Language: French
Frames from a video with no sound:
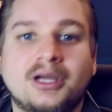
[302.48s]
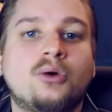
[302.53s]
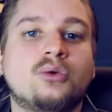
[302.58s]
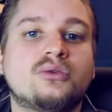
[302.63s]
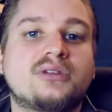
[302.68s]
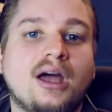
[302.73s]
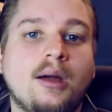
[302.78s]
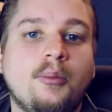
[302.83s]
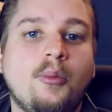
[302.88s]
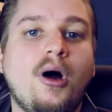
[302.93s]
mais
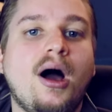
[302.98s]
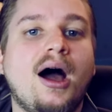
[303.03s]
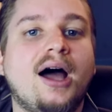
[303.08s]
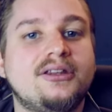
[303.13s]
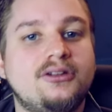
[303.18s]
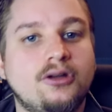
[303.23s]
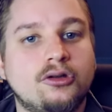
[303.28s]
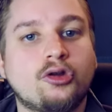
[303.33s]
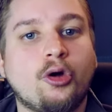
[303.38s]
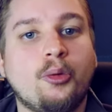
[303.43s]
contrairement à
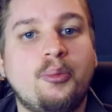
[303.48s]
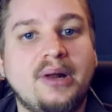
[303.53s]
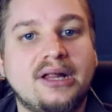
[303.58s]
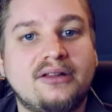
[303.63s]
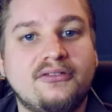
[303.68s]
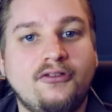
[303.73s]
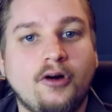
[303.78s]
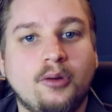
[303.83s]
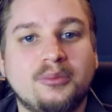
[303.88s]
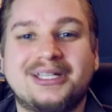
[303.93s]
d'autres
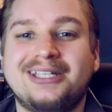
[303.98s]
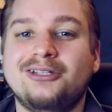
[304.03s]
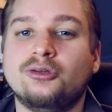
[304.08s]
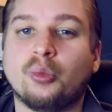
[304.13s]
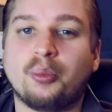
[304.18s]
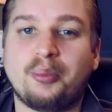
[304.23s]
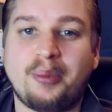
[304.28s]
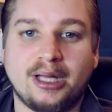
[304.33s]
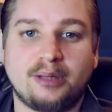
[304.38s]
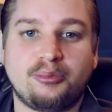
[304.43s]
plateformes qui
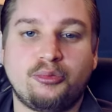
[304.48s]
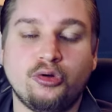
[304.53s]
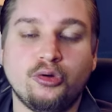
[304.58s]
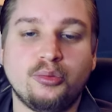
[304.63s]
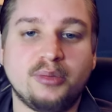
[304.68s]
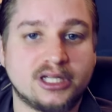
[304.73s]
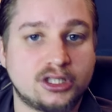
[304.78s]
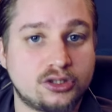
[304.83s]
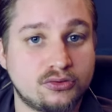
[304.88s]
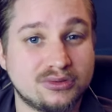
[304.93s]
n'ont pas de
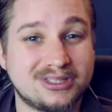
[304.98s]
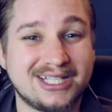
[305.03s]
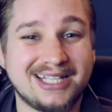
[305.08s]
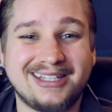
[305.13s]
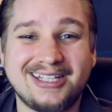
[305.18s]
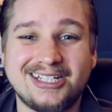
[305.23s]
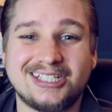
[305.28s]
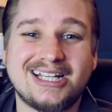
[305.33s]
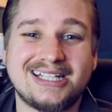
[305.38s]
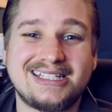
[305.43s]
pub et que je vous ai
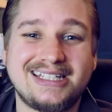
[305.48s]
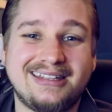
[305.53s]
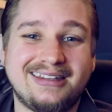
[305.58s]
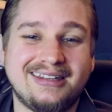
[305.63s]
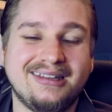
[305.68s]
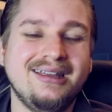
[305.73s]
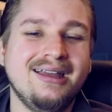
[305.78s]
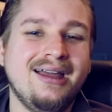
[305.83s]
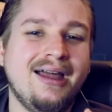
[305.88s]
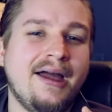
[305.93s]
déjà
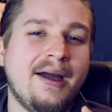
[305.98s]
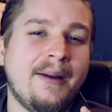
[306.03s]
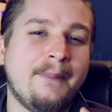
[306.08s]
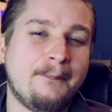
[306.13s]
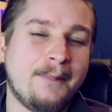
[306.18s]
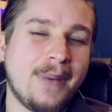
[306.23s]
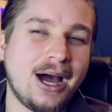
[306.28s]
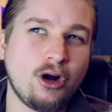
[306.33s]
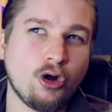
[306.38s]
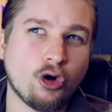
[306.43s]
cité,
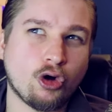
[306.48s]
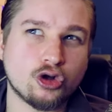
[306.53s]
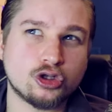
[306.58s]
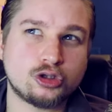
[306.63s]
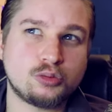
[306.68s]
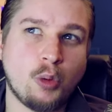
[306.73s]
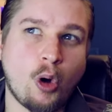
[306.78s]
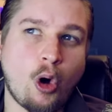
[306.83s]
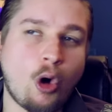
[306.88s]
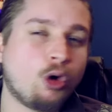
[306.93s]

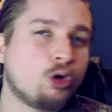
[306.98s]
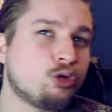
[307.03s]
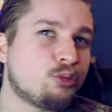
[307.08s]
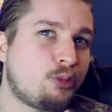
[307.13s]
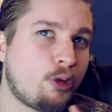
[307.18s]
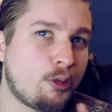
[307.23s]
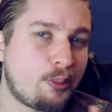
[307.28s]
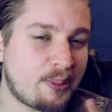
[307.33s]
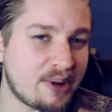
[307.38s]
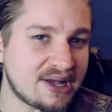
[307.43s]
malheureusement on ne
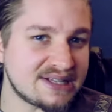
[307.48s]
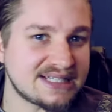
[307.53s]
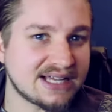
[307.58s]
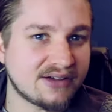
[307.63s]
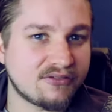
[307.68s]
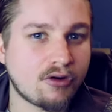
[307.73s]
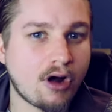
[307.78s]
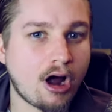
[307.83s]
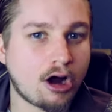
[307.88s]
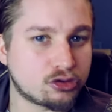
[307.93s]
peut pas
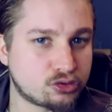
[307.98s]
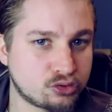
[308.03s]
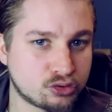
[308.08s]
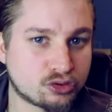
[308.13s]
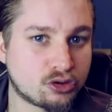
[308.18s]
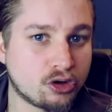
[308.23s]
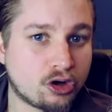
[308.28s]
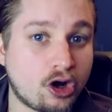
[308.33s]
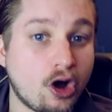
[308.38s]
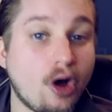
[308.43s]
savoir
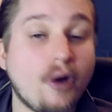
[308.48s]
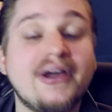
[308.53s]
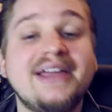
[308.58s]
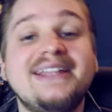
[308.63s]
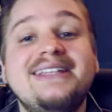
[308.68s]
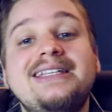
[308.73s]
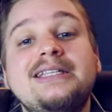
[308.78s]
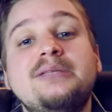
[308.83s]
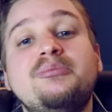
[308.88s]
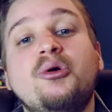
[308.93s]
jusque quand est
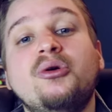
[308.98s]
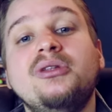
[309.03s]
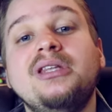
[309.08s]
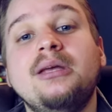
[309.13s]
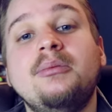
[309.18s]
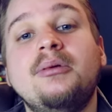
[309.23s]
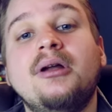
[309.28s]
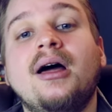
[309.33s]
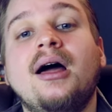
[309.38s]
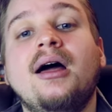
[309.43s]

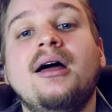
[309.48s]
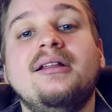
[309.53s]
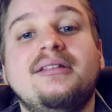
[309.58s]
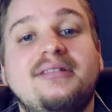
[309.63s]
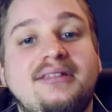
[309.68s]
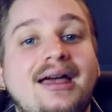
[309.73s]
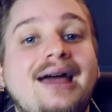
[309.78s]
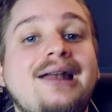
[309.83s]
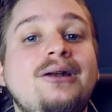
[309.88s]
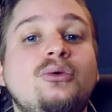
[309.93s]
disponible
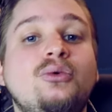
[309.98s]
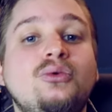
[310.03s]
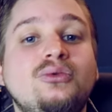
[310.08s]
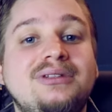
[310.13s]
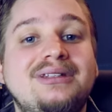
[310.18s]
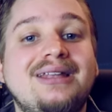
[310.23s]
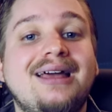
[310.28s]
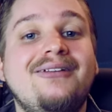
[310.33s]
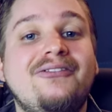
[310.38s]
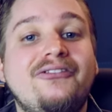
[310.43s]
tel ou
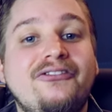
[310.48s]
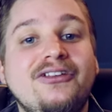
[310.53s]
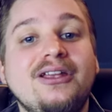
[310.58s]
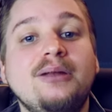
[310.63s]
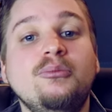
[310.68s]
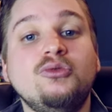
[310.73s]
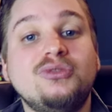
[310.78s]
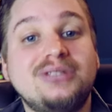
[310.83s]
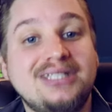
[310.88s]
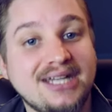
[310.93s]
tel film ou